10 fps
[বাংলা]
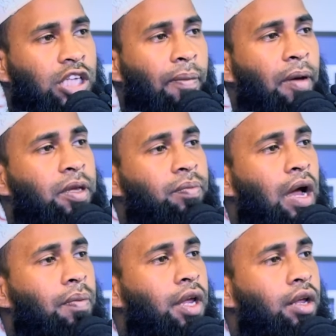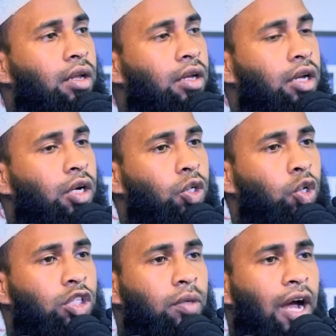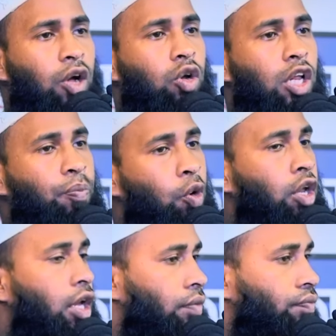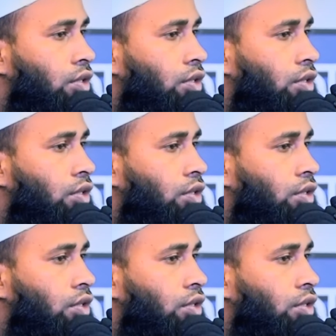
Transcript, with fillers: স্বাভাবিকভাবে নদী ভাঙ্গনের পরে